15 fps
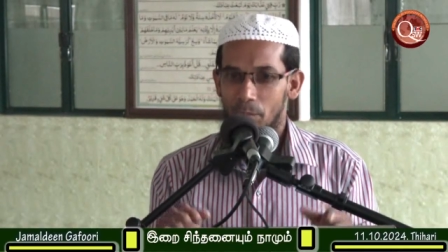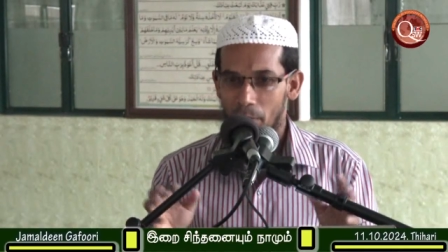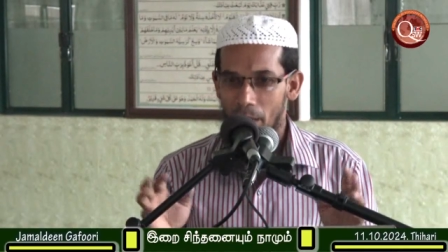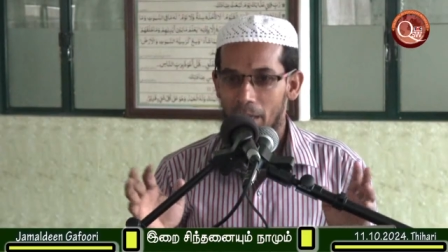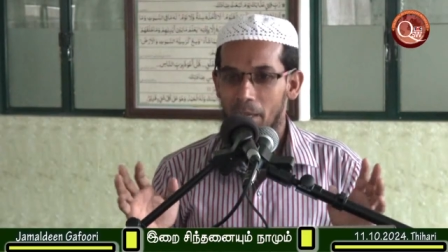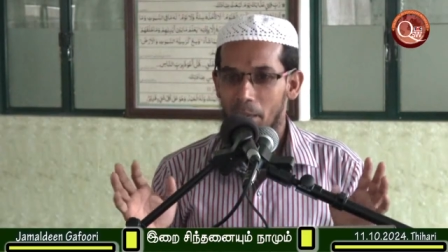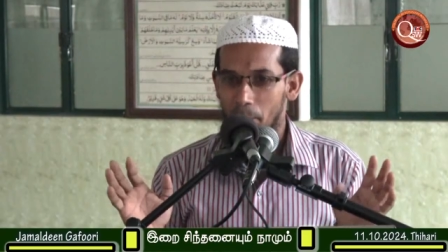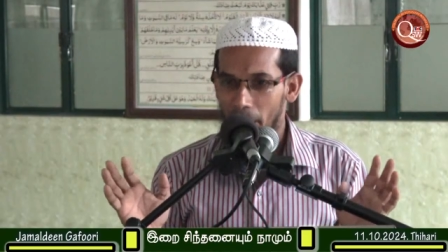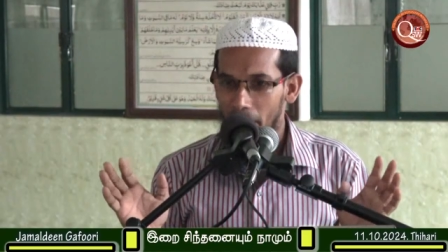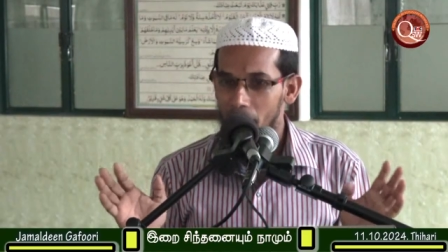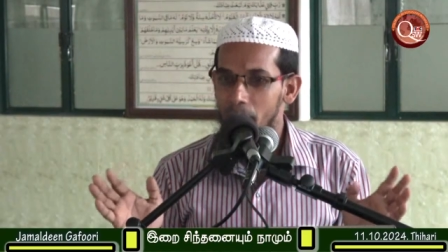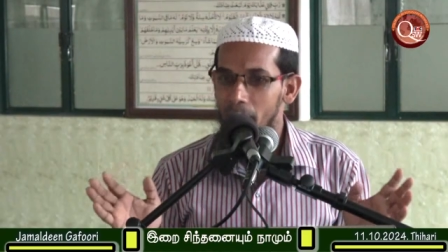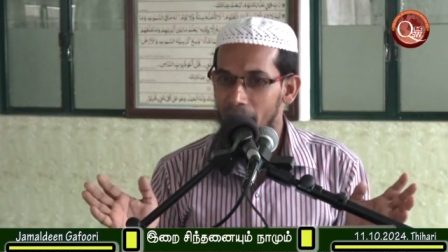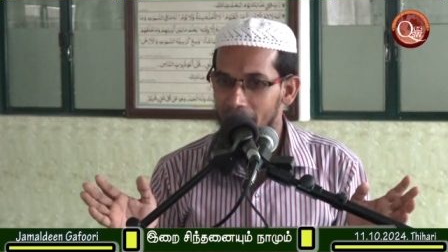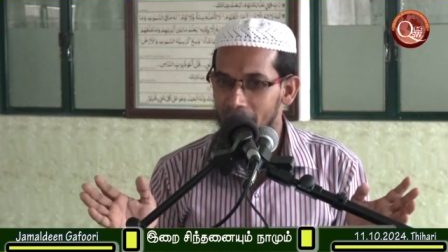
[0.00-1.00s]
பார்க்குற
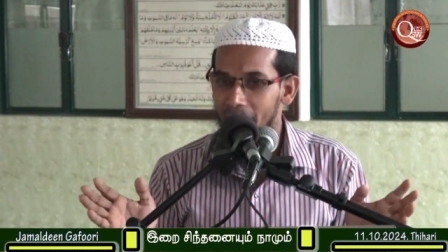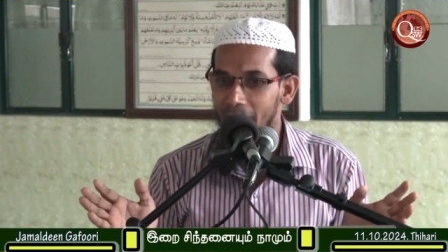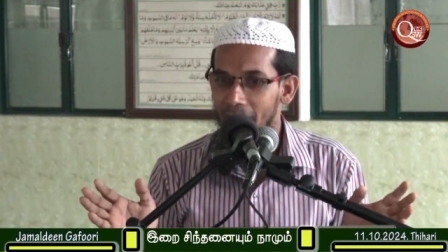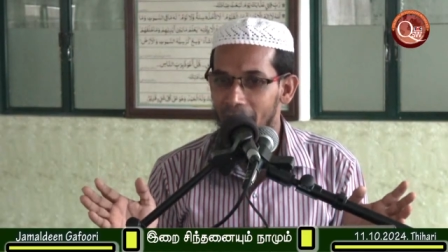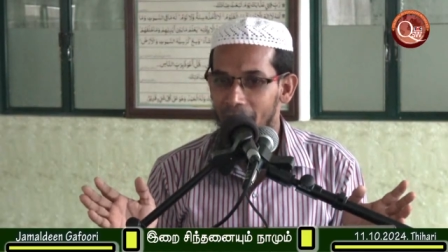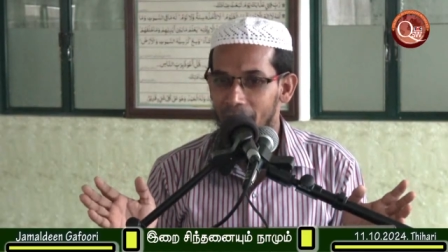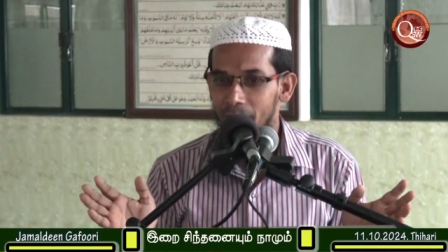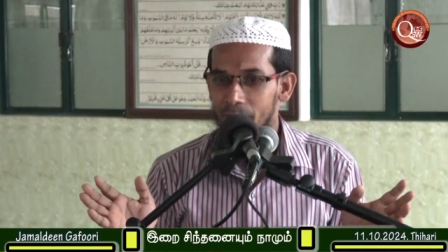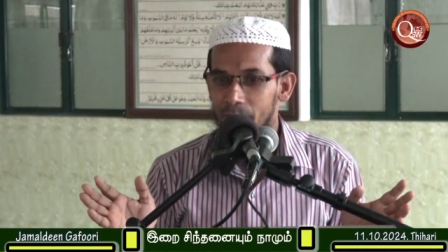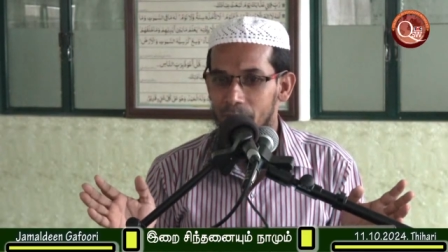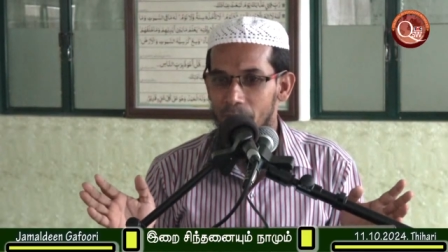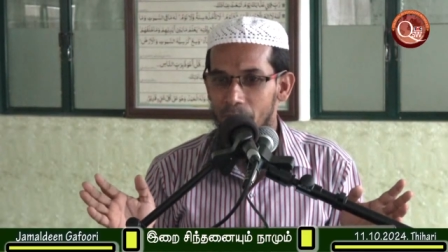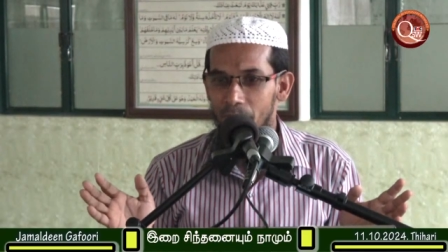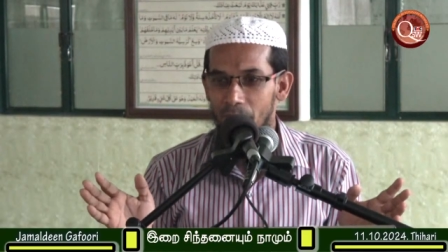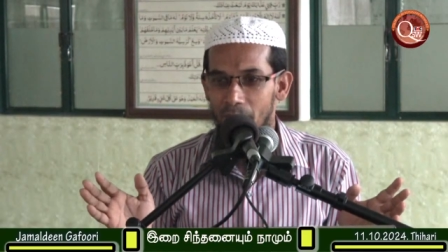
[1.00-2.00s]
பழக்கம் இருக்குதா இல்லையா
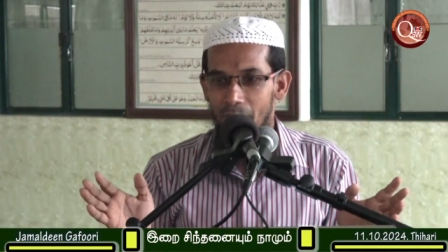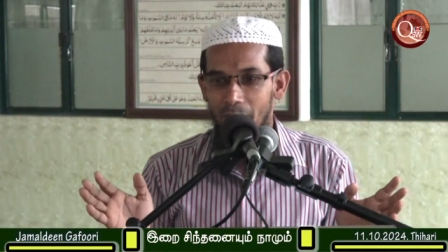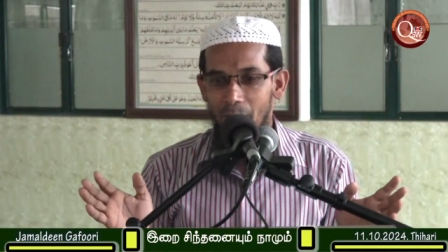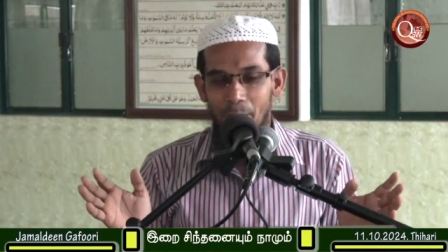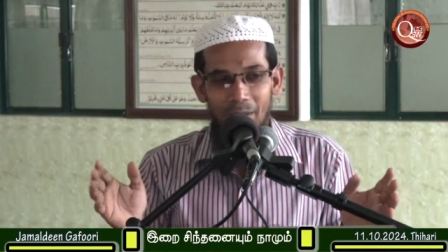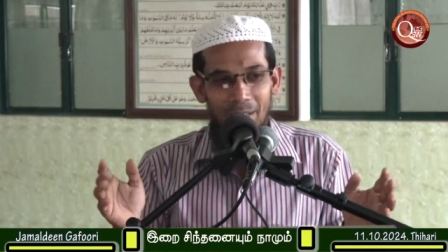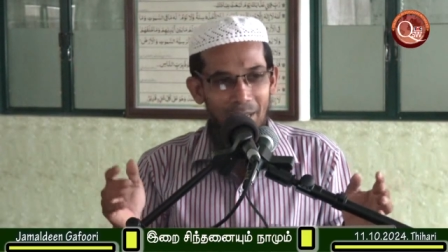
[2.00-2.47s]
அப்போ